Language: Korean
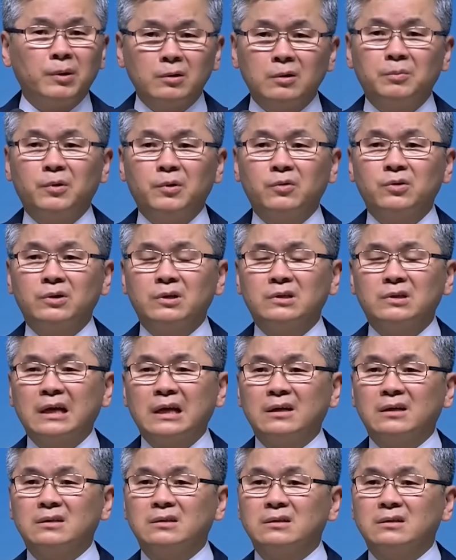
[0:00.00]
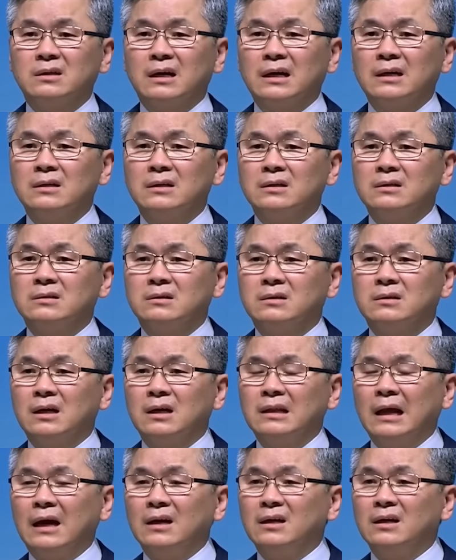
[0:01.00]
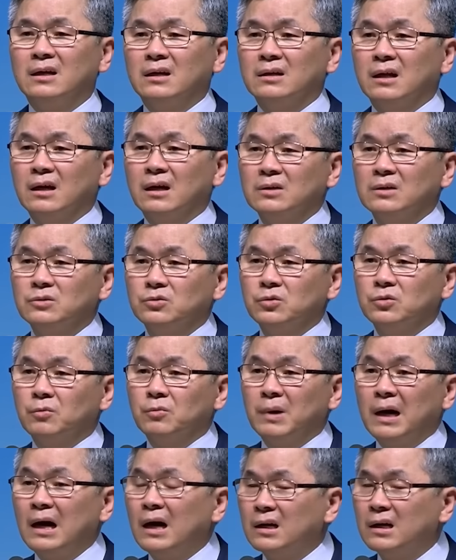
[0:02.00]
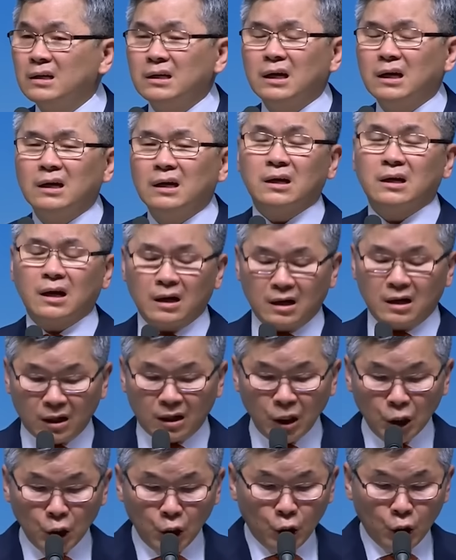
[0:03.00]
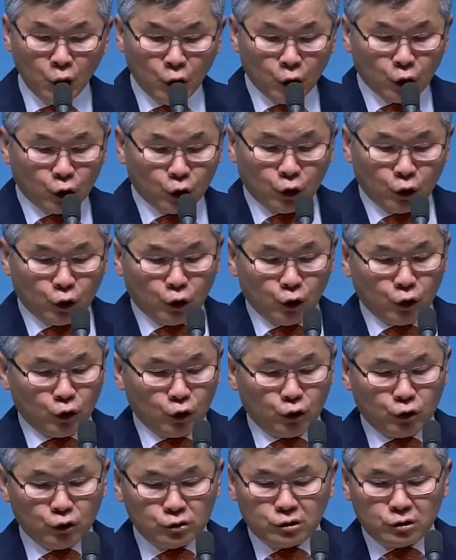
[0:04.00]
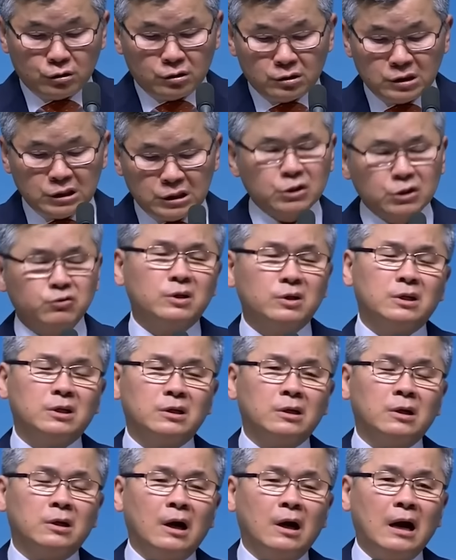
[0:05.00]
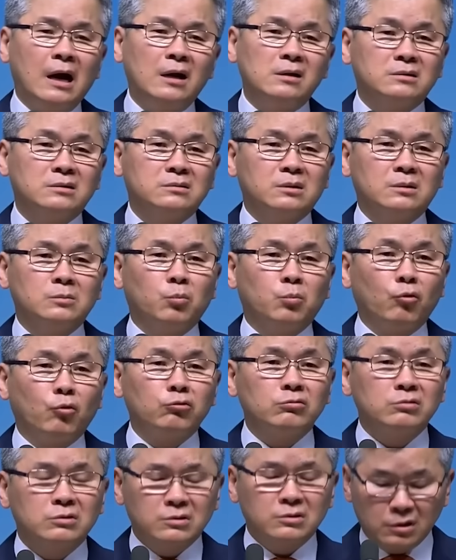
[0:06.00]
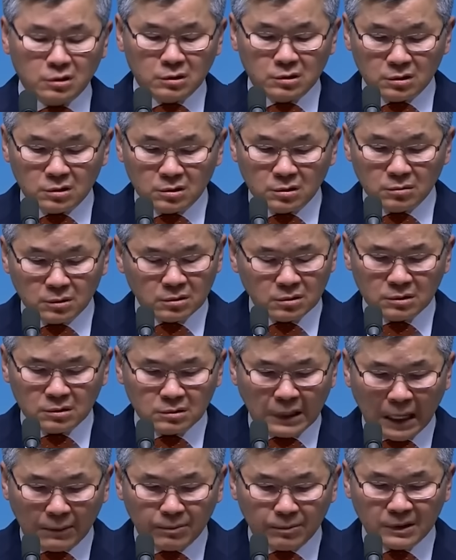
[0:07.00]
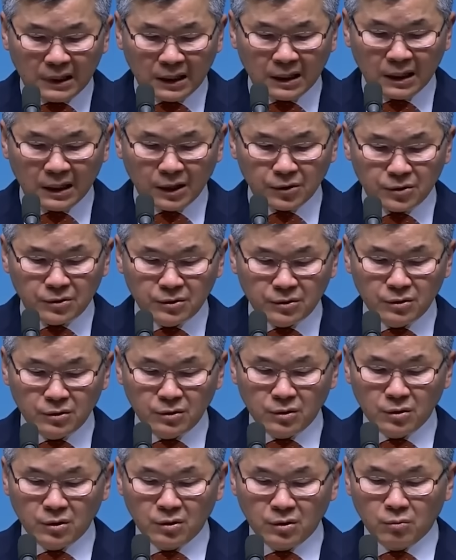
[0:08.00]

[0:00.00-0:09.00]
벌거벗고 여탕에 들어가, 들어가 난리가 나가지고 막 항의하니까 그 직원이 알 듯 모를 듯 답을 하네요.